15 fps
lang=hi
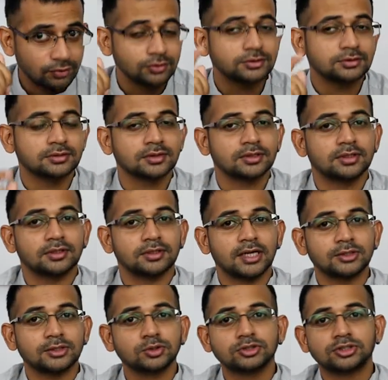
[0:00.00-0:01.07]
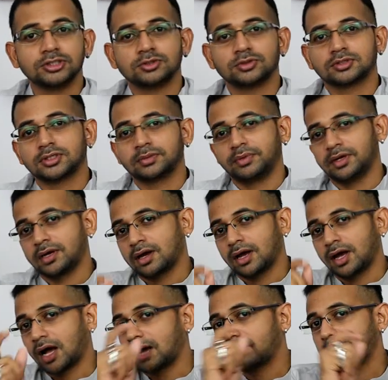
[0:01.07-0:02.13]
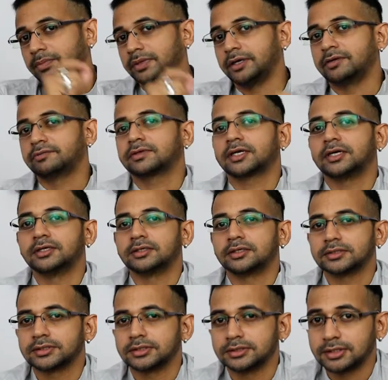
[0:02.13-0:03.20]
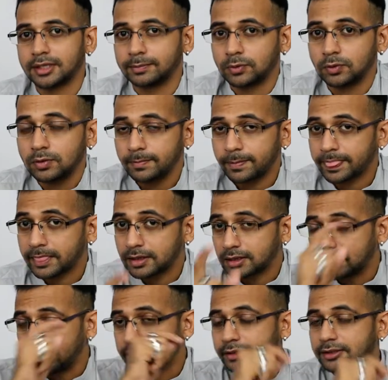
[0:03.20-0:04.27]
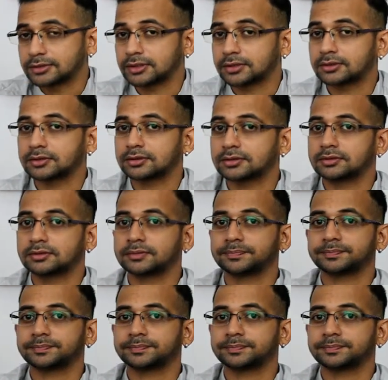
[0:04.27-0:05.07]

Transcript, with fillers: उस नाजुक चीज़ों से भी आप अपने निफ्ट के एंट्रेंस एग्ज़ाम को क्लियर कर सकते हैं